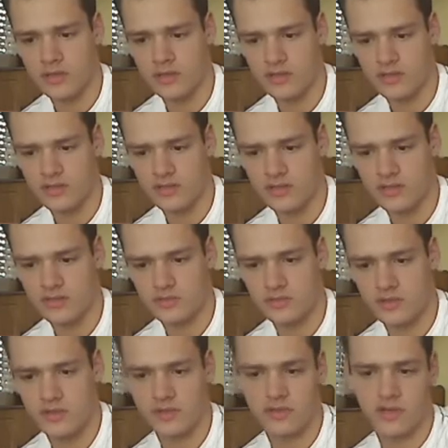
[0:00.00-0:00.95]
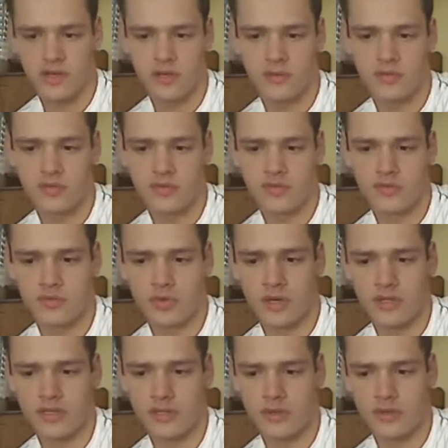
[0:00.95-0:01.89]
Ist bis, ja, bis gut
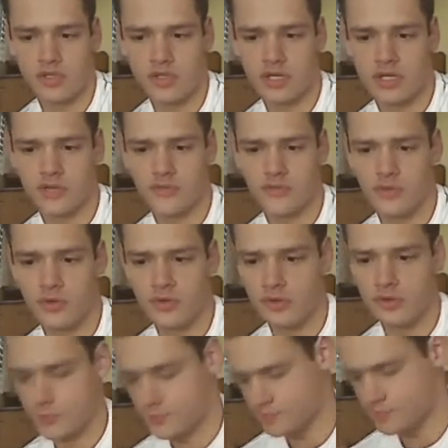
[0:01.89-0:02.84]
an die Löcher gefüllt.